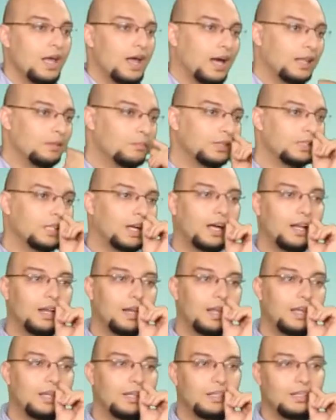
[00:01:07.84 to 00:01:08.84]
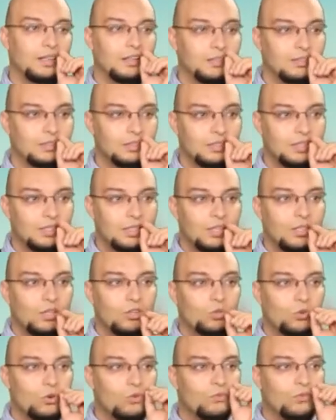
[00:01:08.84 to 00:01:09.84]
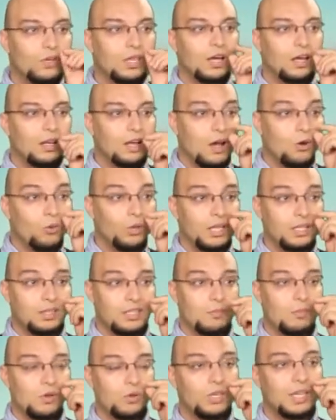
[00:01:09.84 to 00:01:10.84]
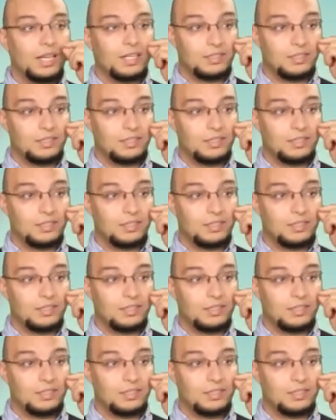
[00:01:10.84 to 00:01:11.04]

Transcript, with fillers: هذه المنطقة اللينة تكون فيها الأوعية الدموية